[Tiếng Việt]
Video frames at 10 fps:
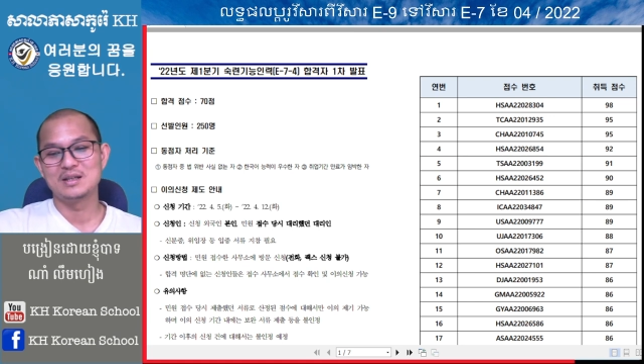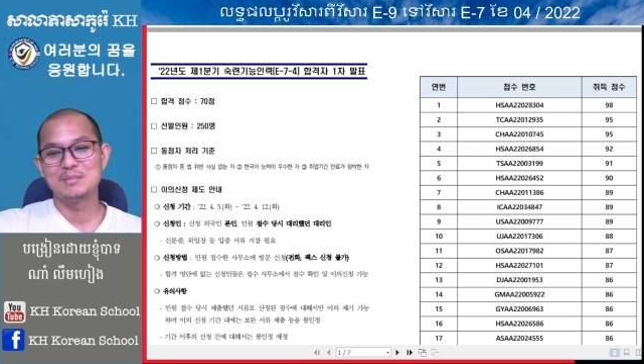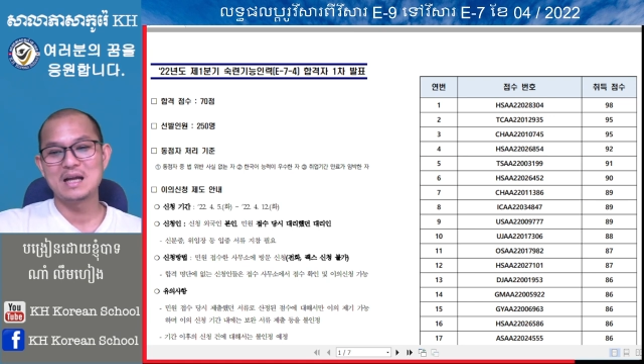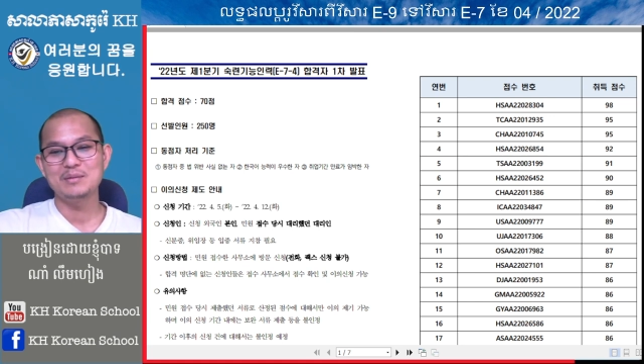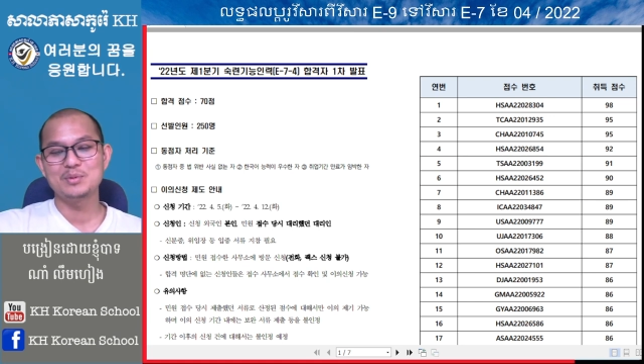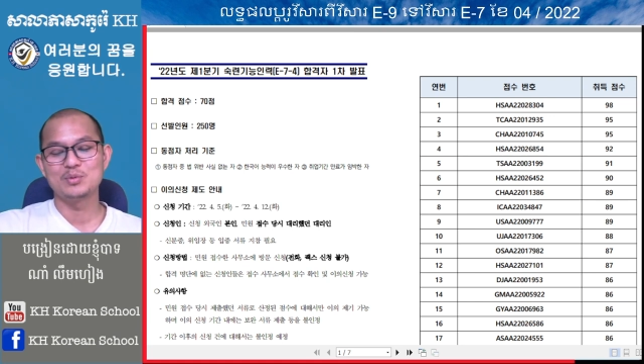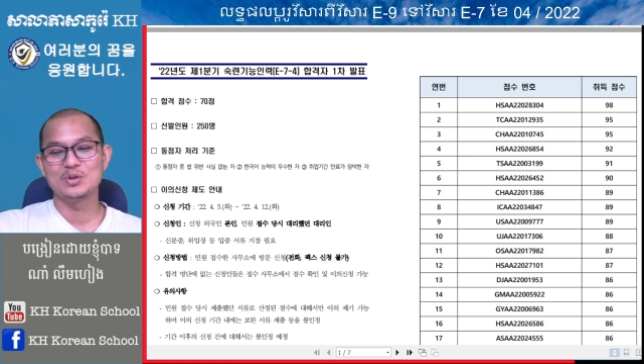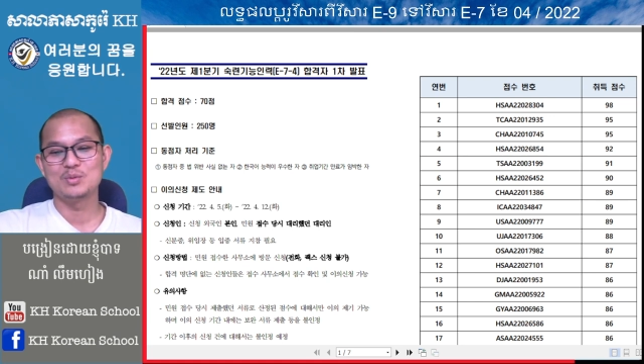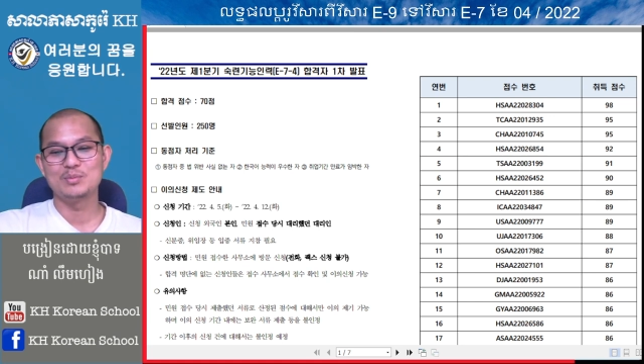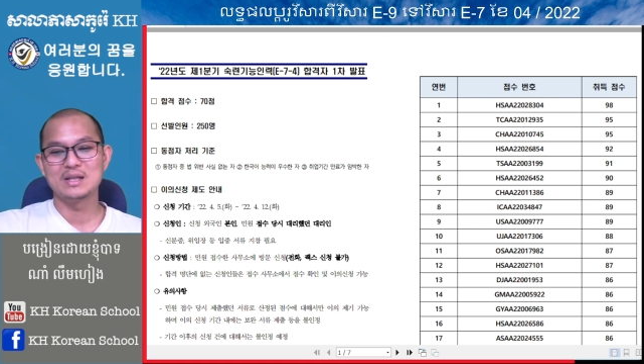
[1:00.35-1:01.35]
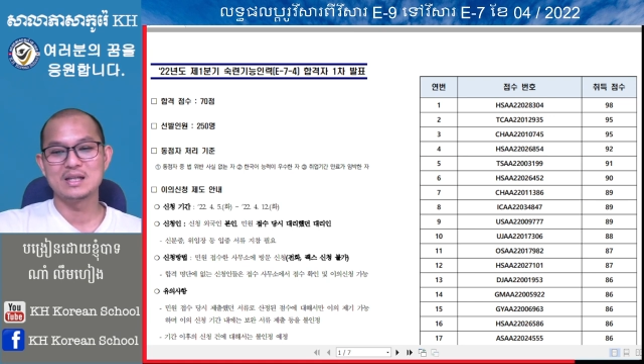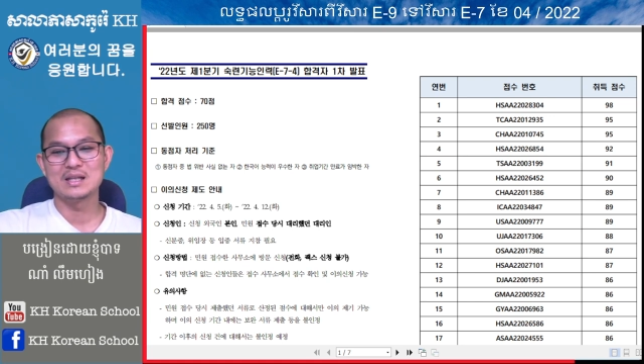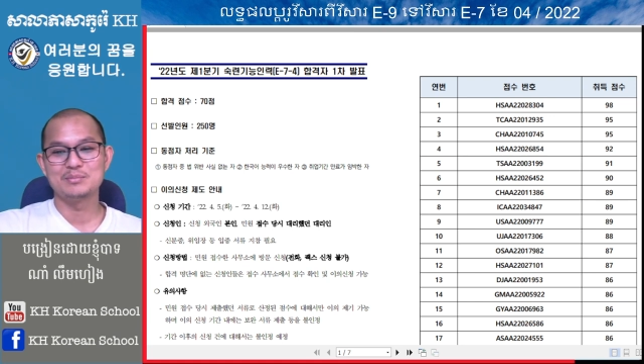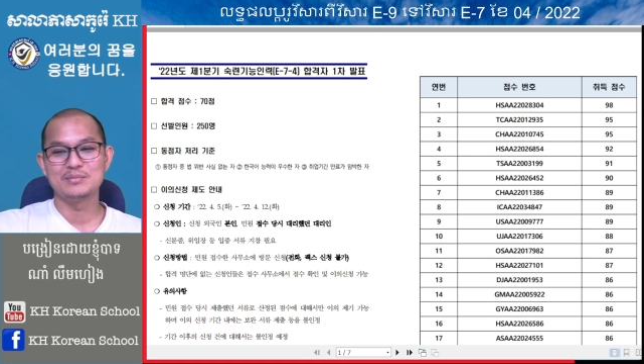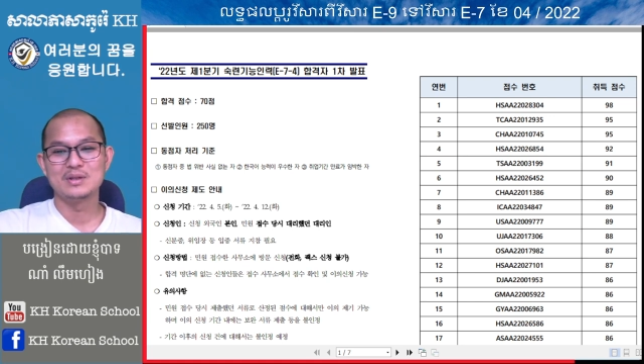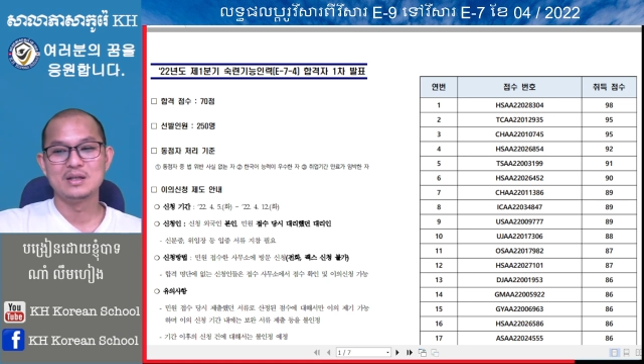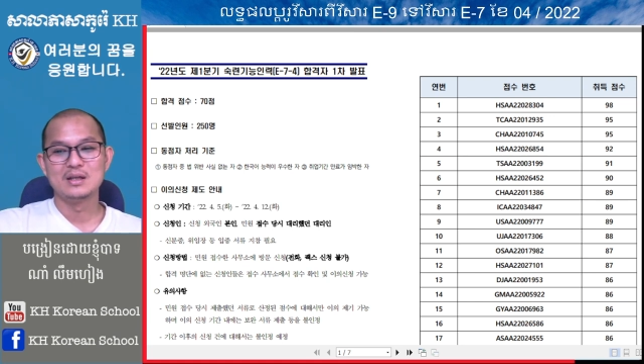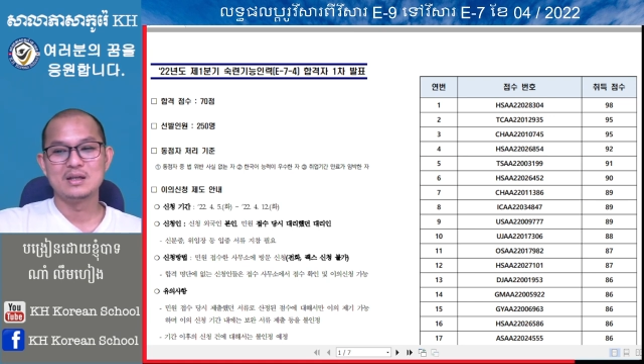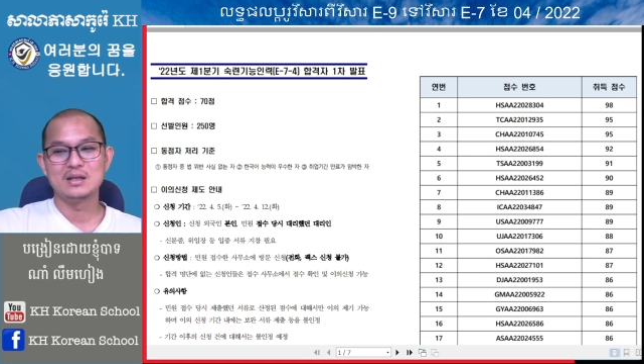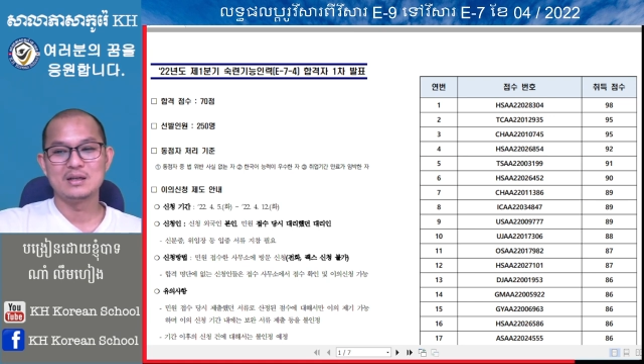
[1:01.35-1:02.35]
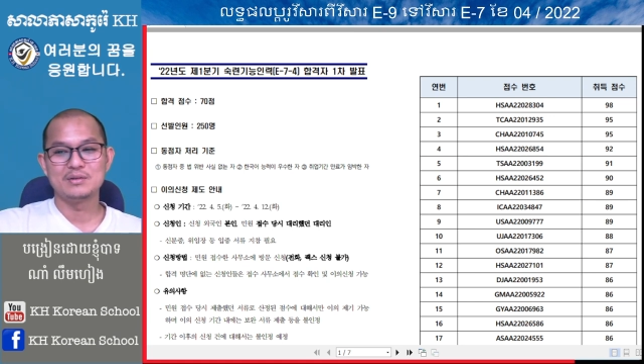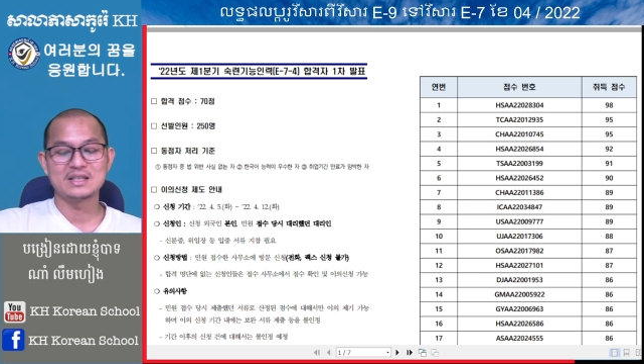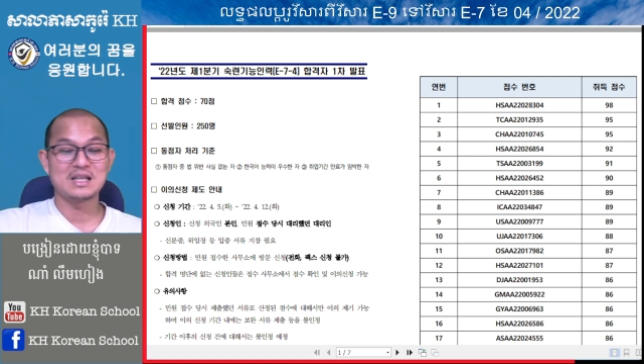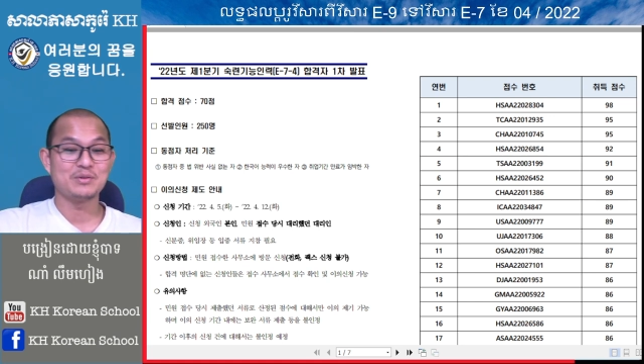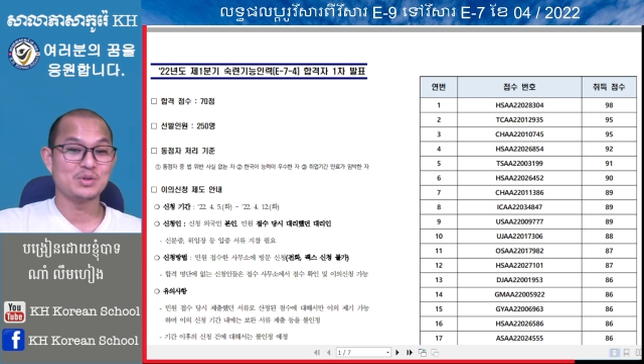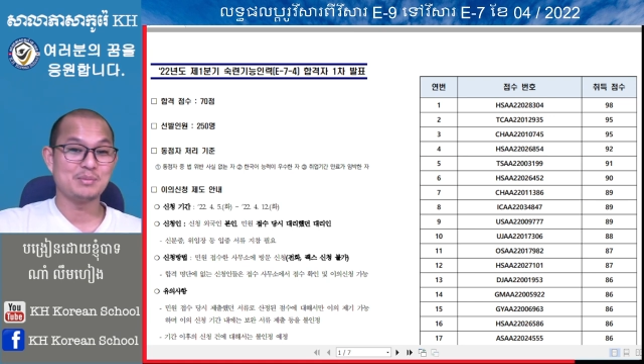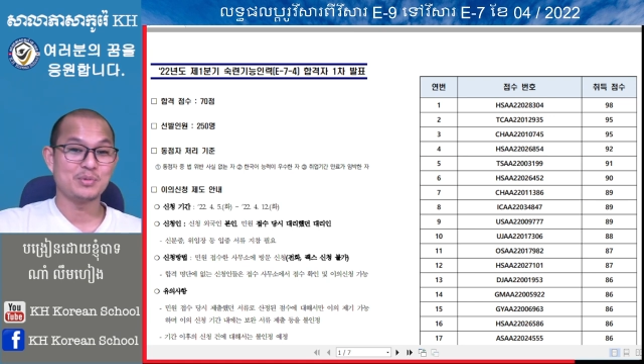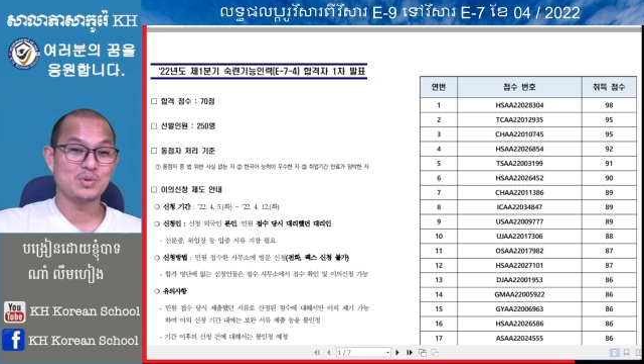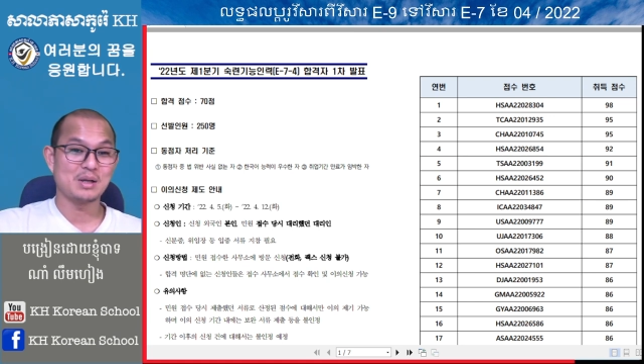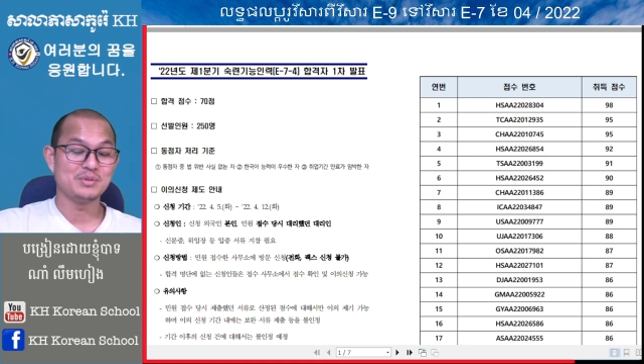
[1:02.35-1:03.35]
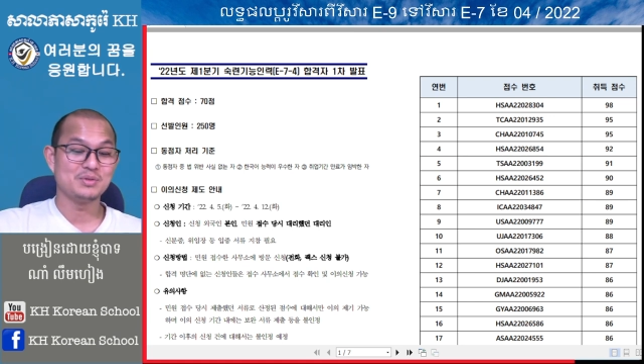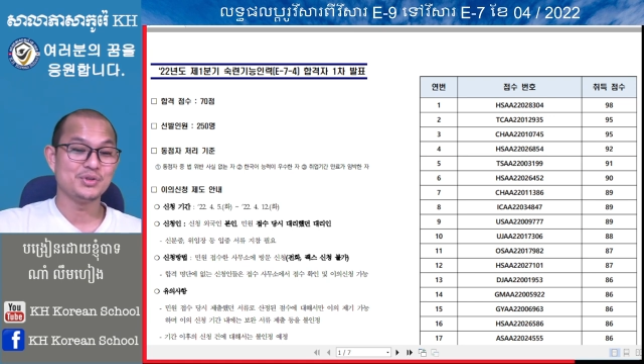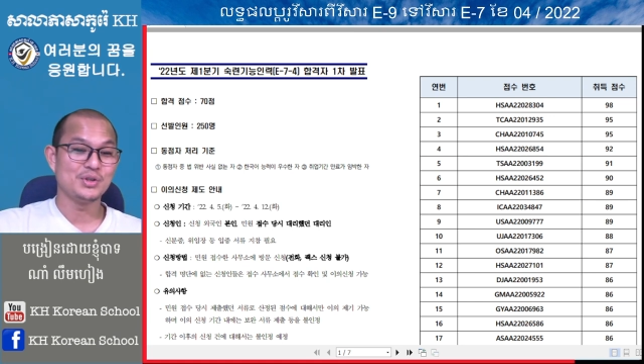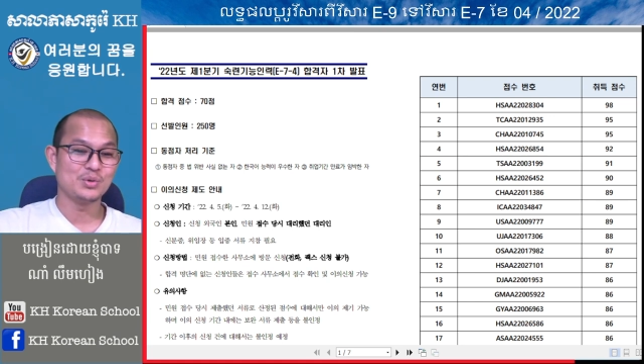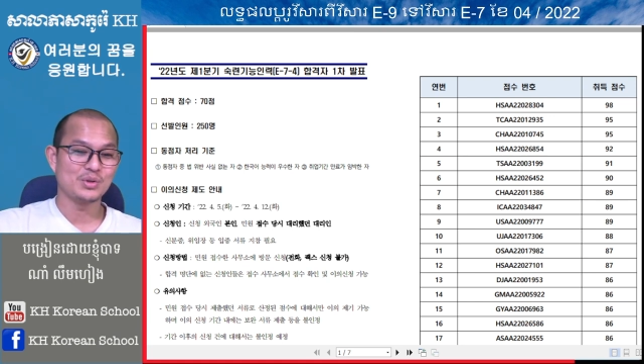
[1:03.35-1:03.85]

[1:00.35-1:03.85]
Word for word: bán với bọn nhóm miền điện việc sao về thông hạp program chỉ video